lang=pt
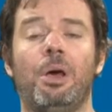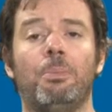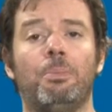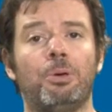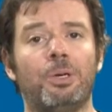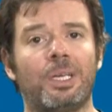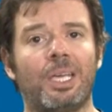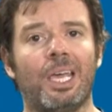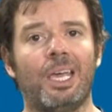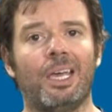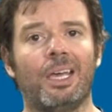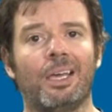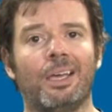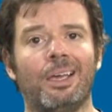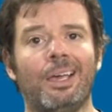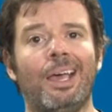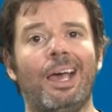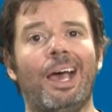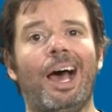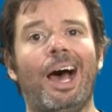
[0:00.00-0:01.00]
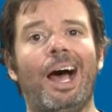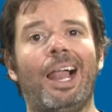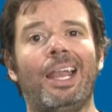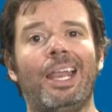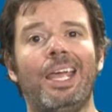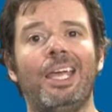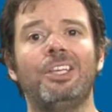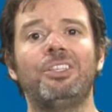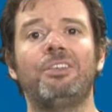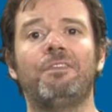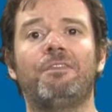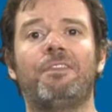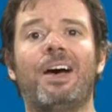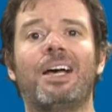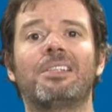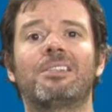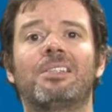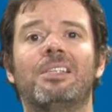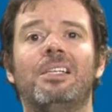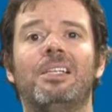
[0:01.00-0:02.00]
Porque, além de
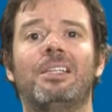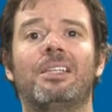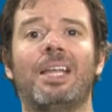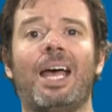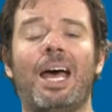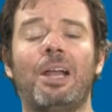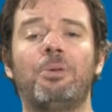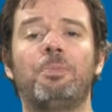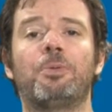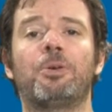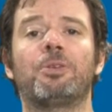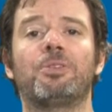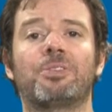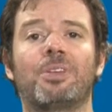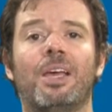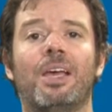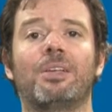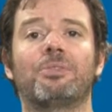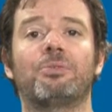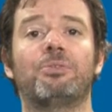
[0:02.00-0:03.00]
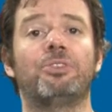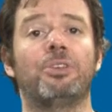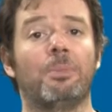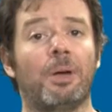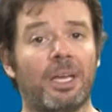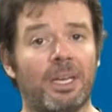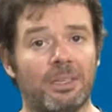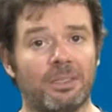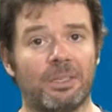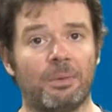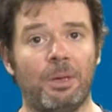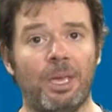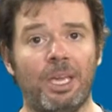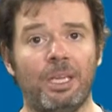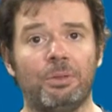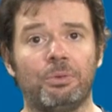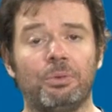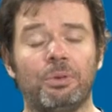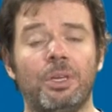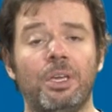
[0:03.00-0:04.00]
facilitar o processo de
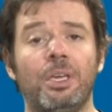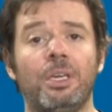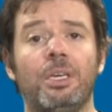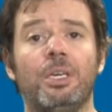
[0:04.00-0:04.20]
emagrecimento,